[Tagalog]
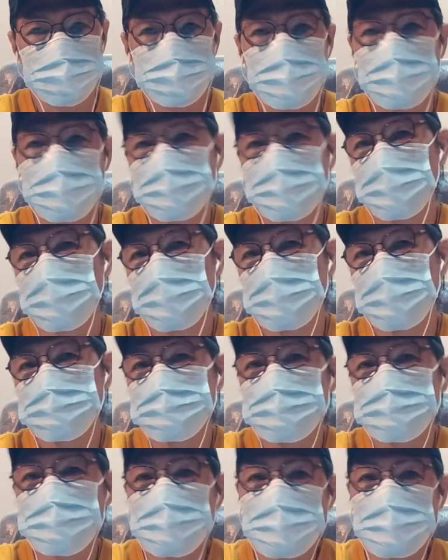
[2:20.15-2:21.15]
may calling
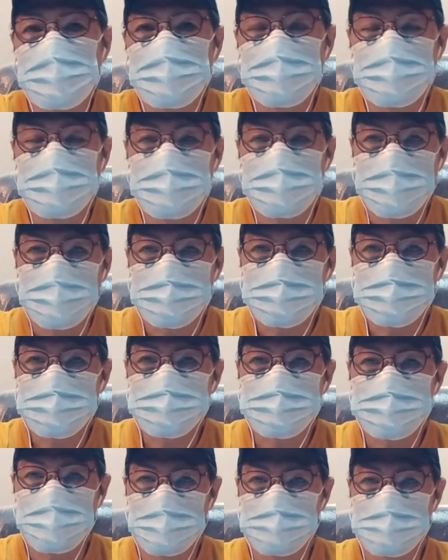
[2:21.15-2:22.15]
po ba talaga tayo
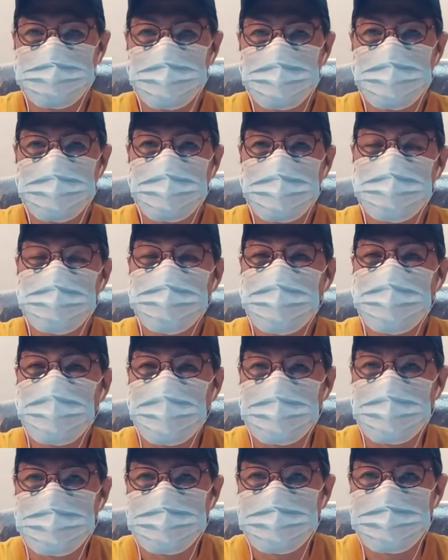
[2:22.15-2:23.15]
para maging
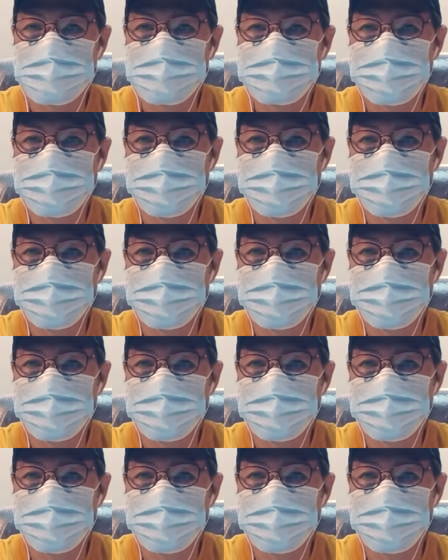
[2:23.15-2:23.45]
albularyo